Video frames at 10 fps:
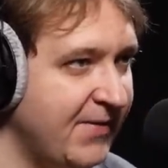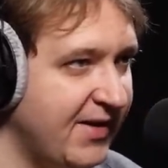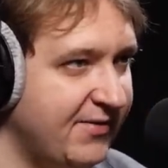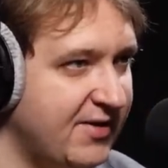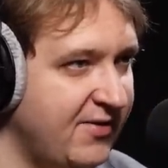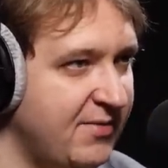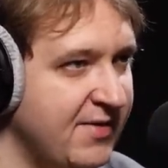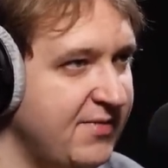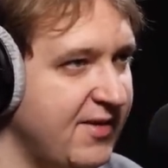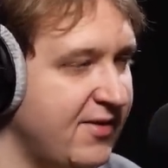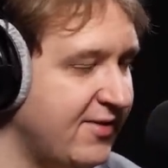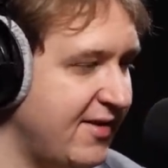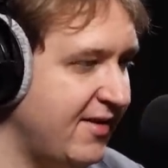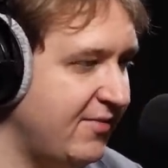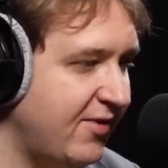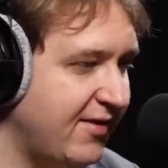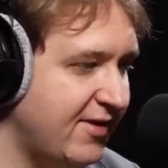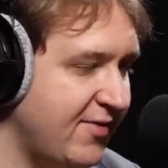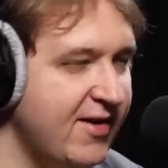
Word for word: zawsze w obrębie organizmu zdarzają.